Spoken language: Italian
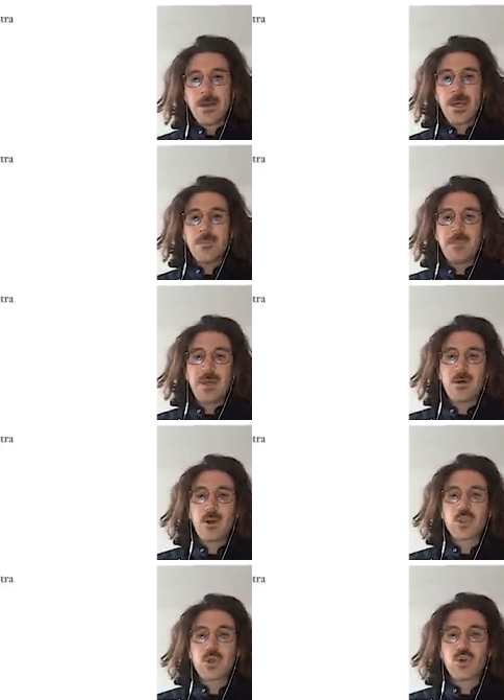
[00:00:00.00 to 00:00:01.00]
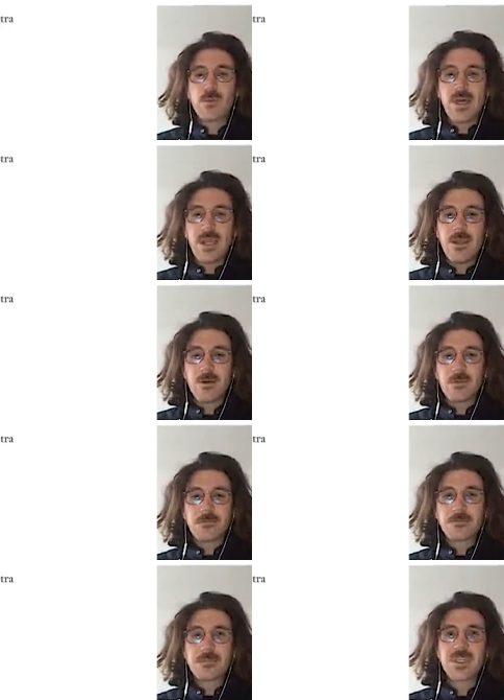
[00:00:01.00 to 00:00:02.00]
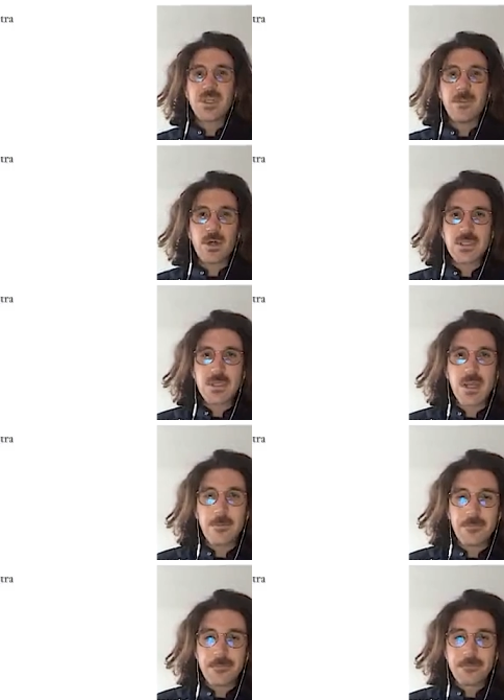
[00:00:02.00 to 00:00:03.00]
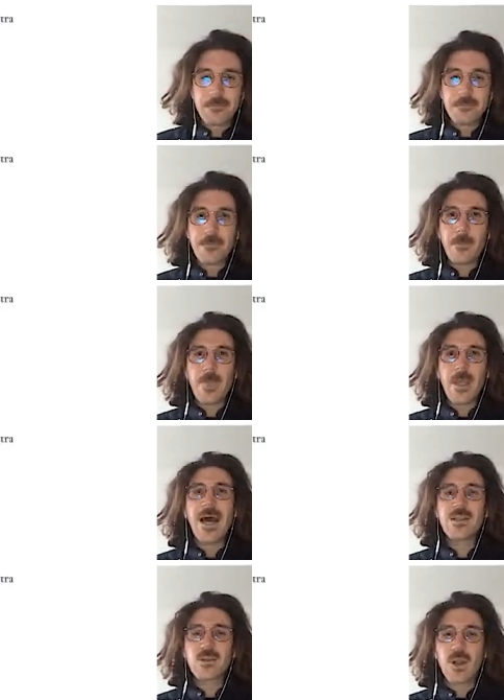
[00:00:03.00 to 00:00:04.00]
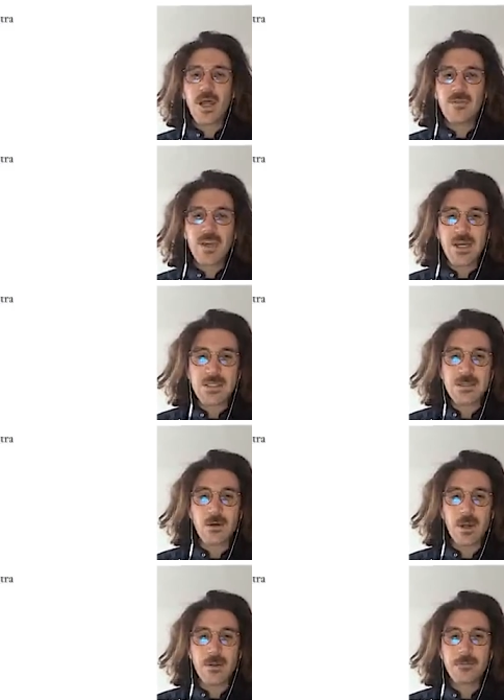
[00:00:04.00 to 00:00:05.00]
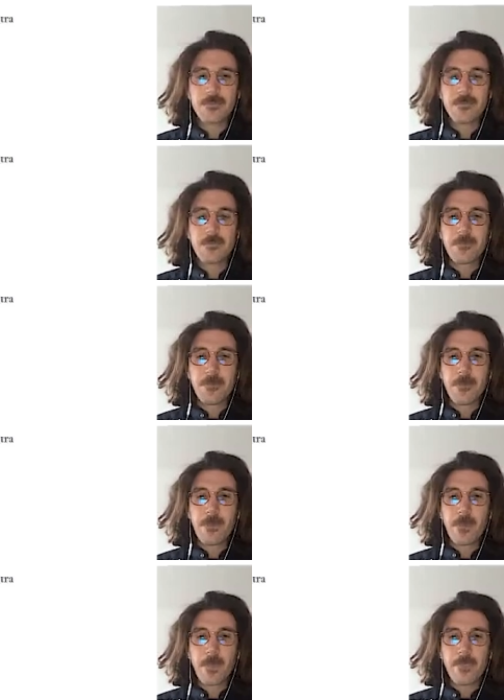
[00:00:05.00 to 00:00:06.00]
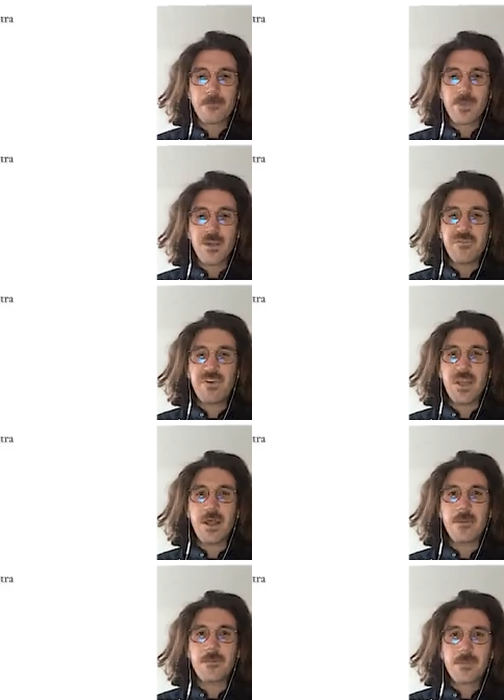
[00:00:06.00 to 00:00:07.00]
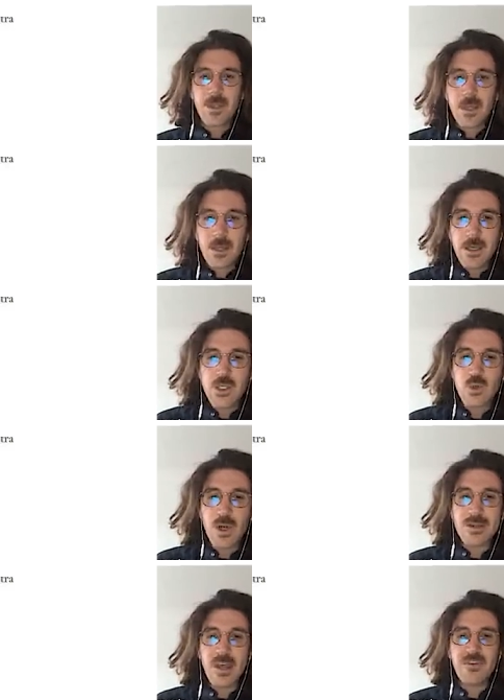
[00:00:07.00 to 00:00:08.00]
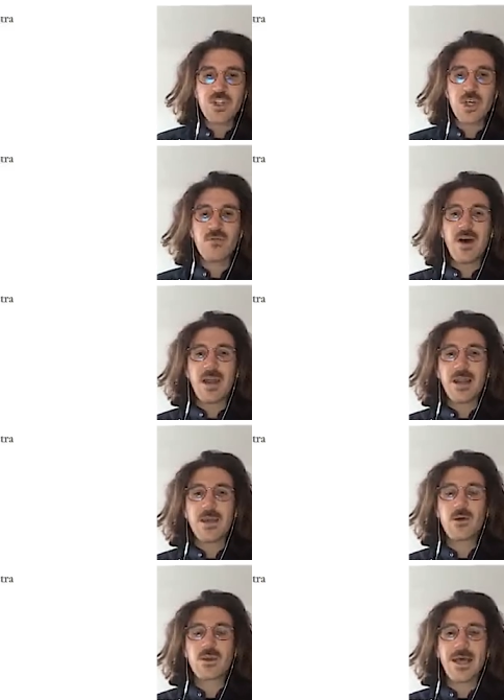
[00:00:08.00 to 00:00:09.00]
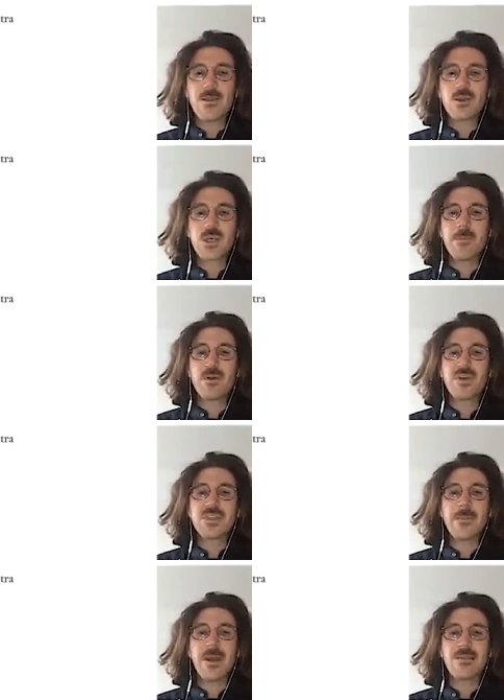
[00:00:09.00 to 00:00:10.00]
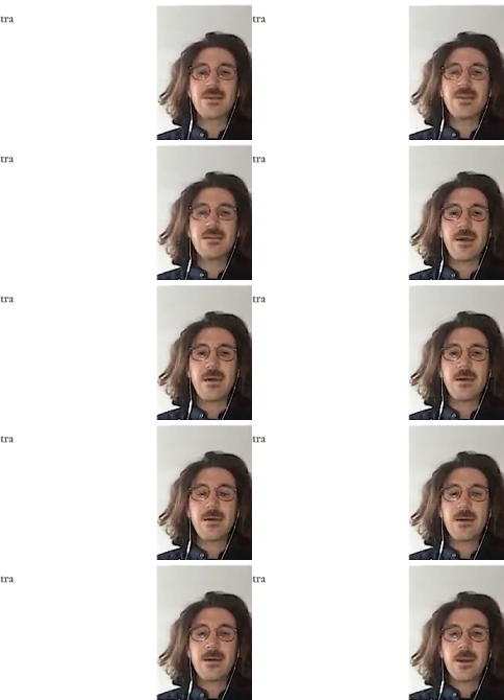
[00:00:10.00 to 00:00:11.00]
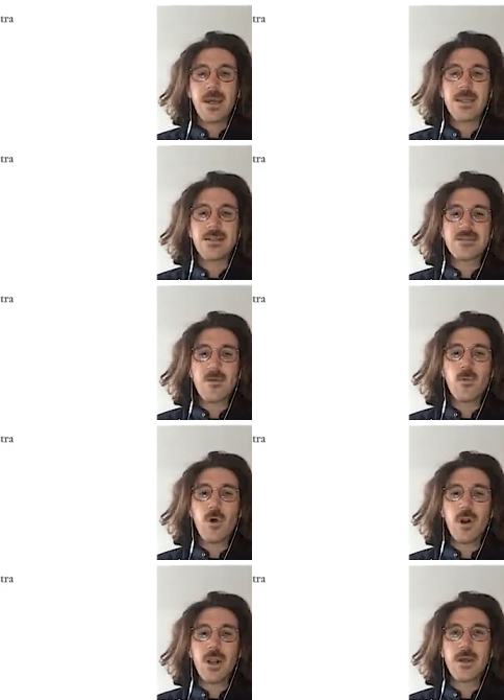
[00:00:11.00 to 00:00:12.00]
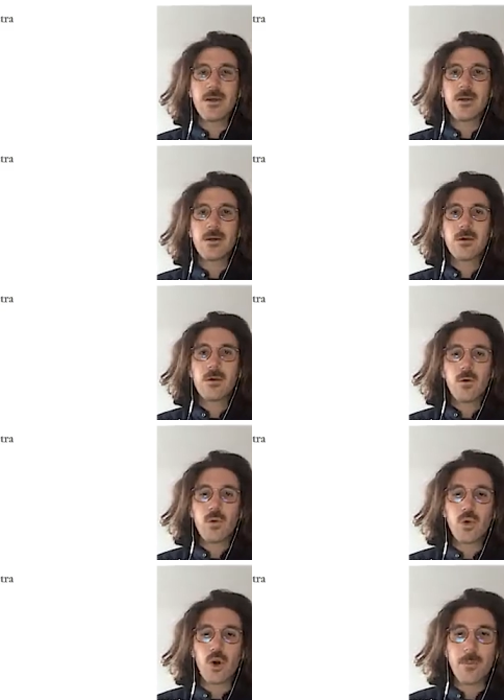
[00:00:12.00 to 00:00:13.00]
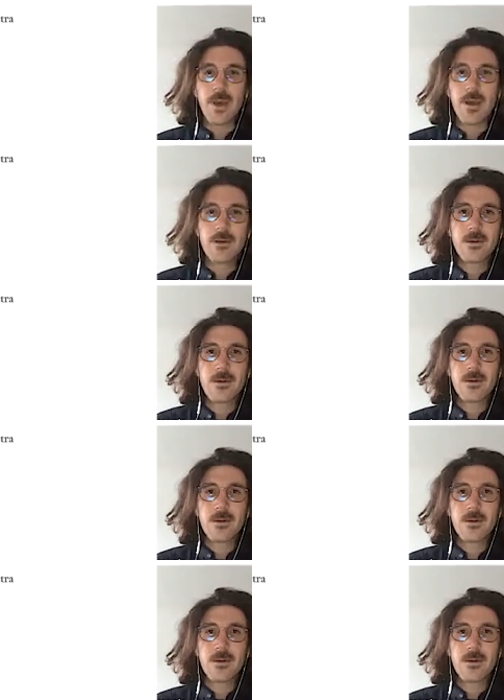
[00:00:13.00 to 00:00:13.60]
che il piccolo sottomarino si dimostra atto alla navigazione. Infine, il suo artefice lo vara ricordandosi improvvisamente di te e da te vuole un nome.